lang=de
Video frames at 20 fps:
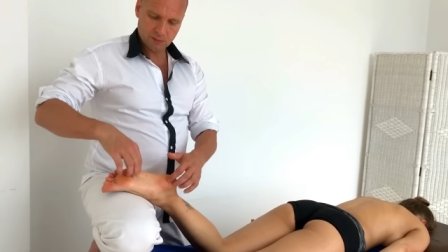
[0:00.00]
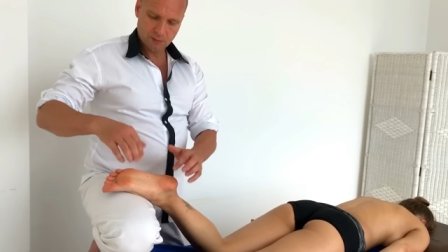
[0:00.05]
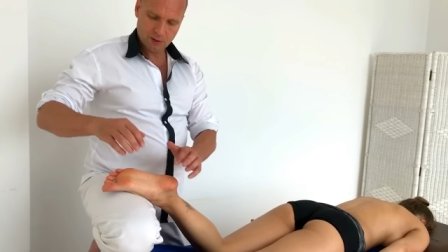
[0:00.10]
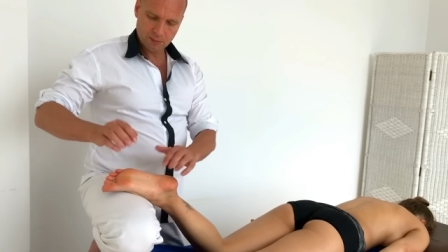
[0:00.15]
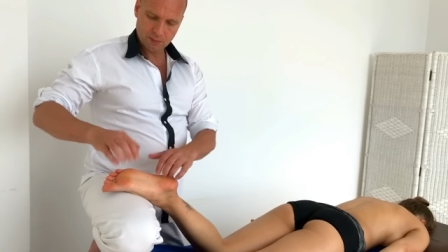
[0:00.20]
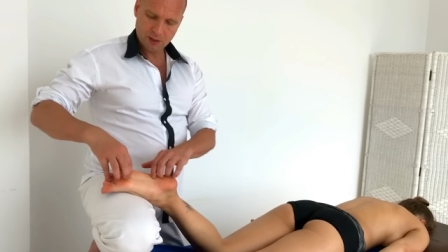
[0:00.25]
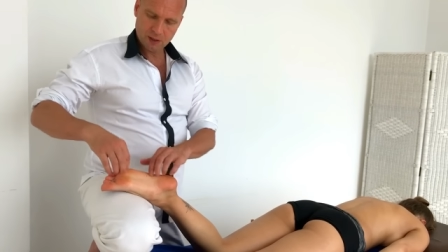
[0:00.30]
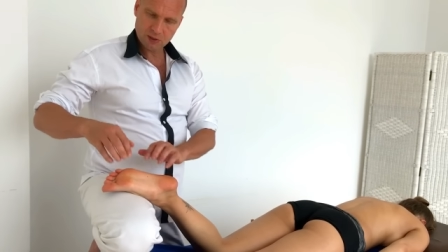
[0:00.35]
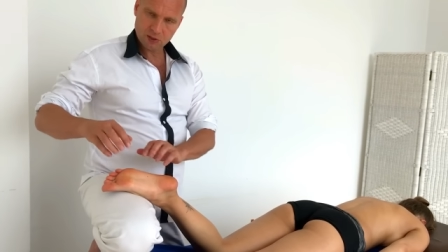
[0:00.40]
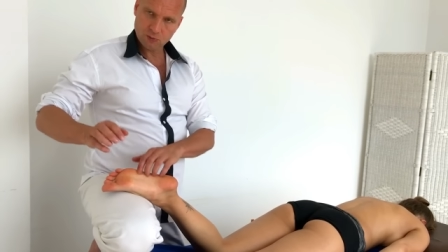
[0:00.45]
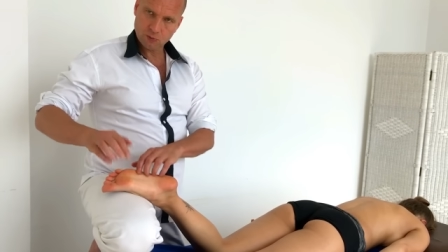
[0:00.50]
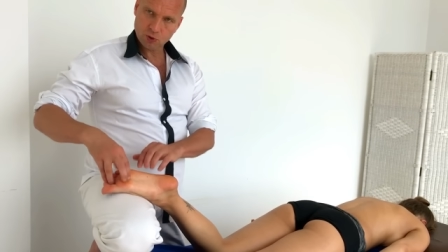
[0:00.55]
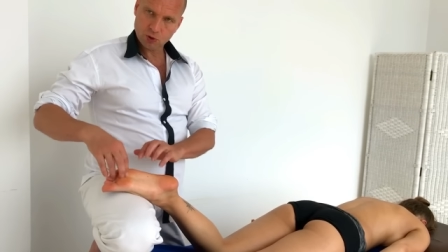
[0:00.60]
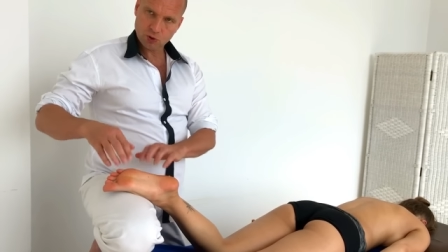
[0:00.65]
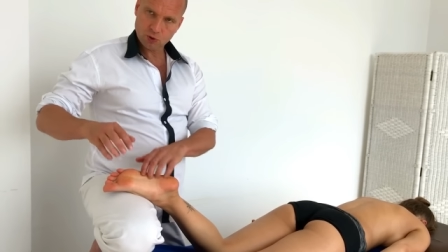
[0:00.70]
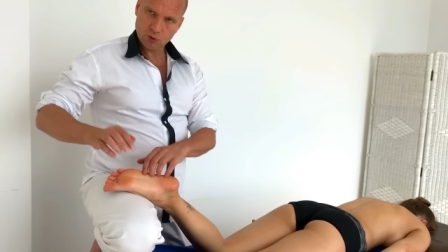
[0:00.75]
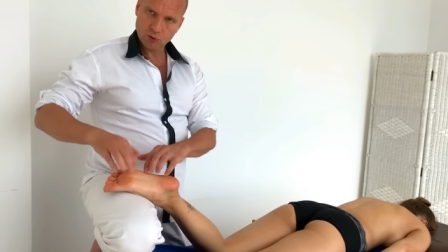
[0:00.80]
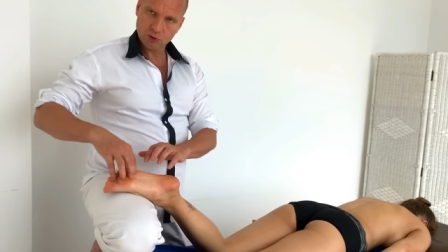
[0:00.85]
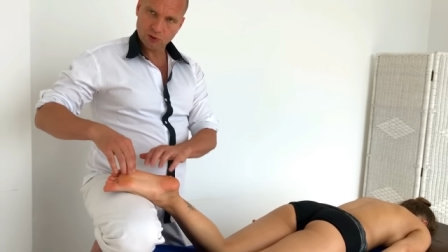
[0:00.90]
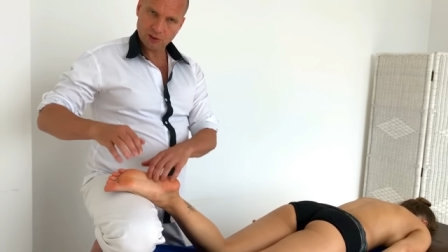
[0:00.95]
die
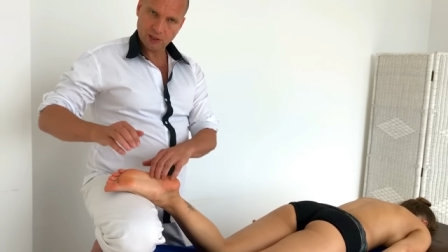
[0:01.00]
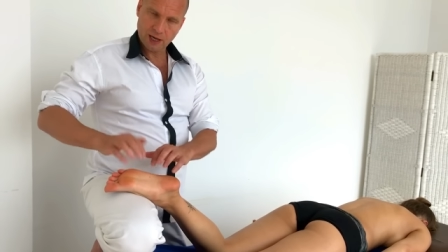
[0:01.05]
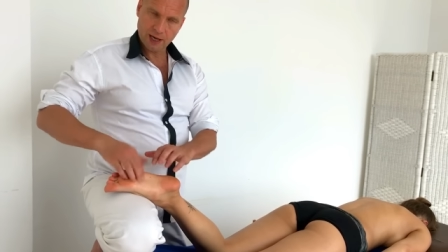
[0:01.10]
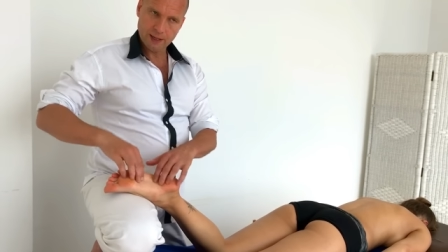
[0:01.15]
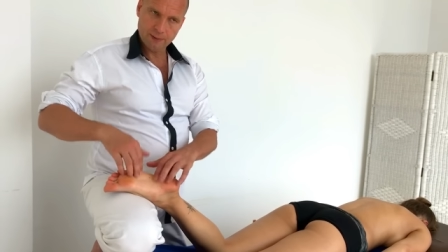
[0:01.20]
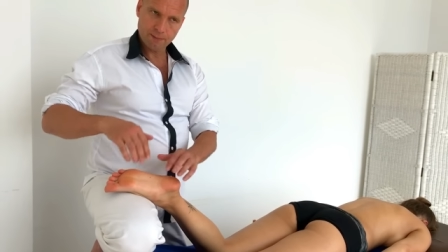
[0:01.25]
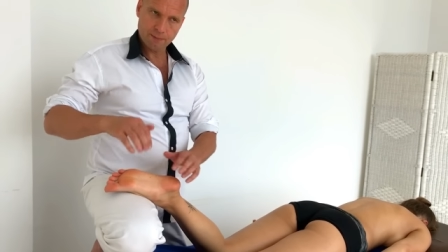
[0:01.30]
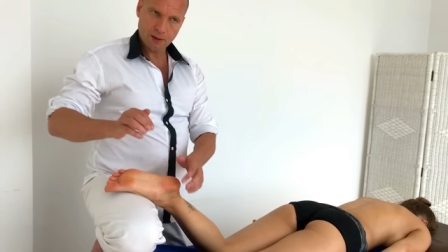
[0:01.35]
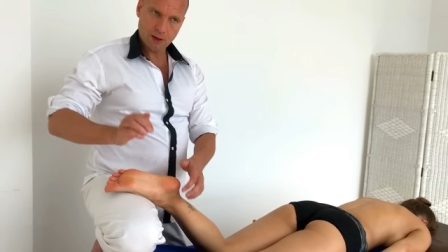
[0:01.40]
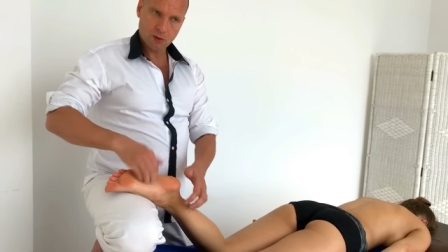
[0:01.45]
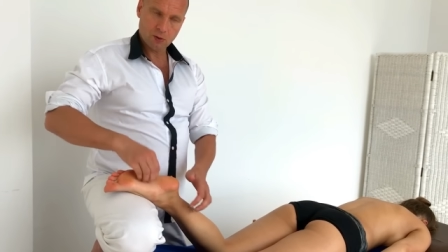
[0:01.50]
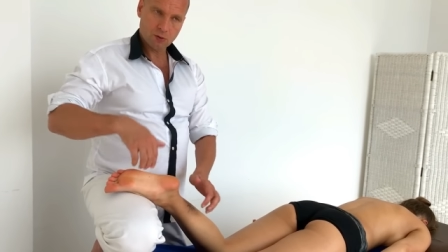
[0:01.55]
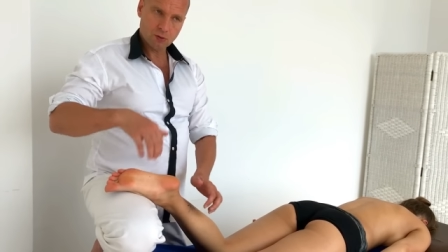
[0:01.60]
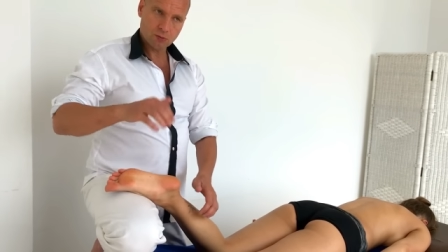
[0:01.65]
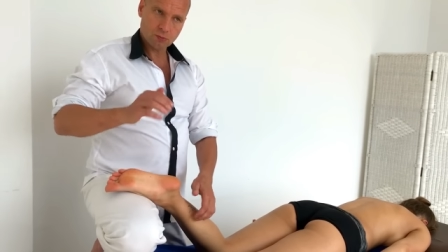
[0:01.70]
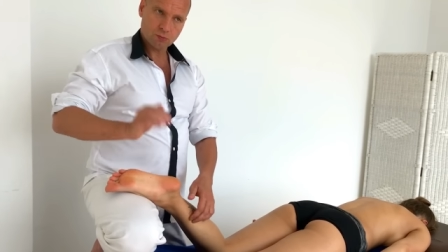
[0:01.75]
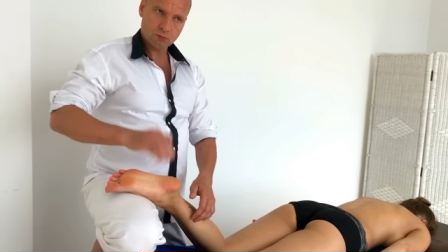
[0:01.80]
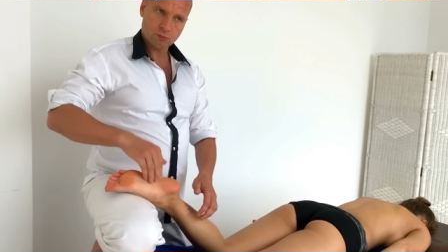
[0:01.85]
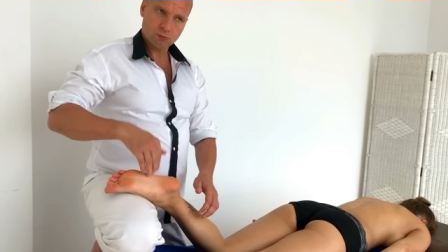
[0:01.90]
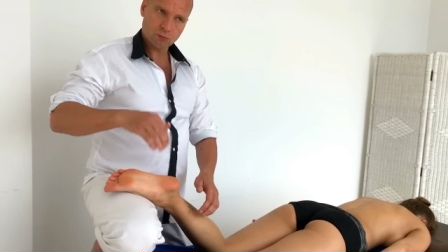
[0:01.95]
ähm, sehr, sehr
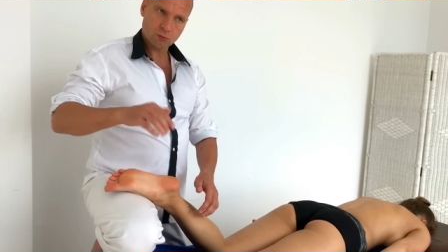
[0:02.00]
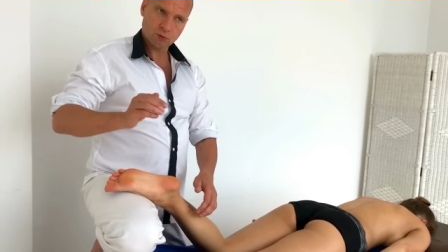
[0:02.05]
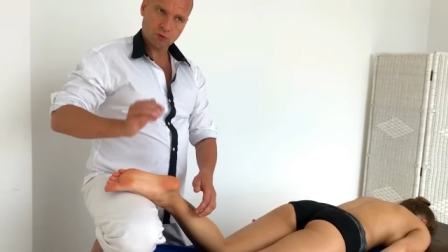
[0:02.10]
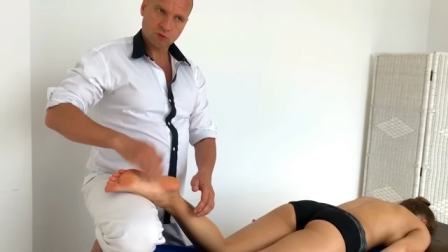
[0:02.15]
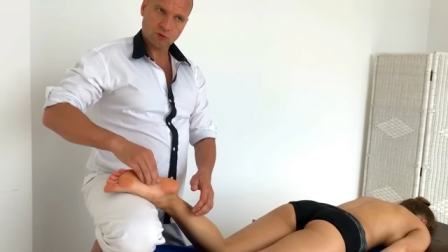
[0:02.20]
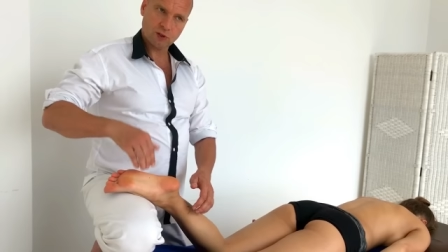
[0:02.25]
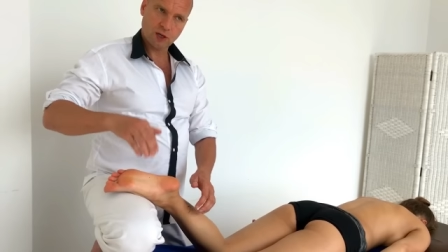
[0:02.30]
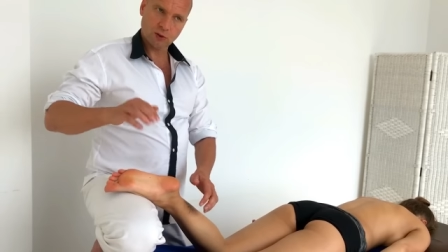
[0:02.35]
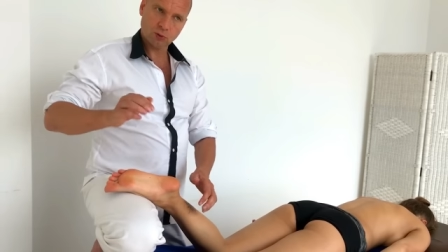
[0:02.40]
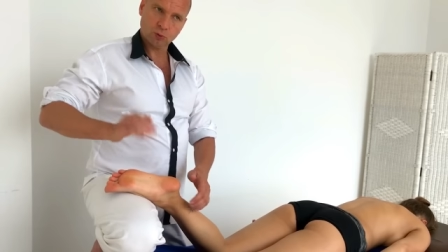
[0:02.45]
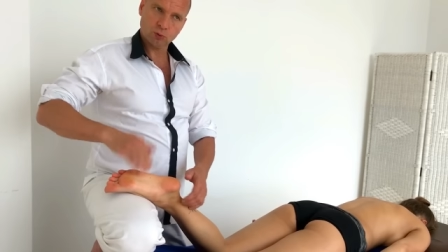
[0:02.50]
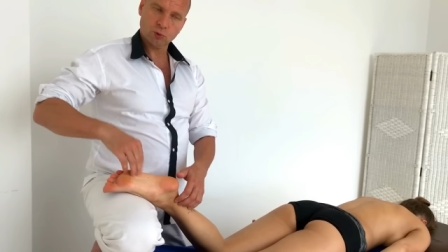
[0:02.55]
angenehm sind.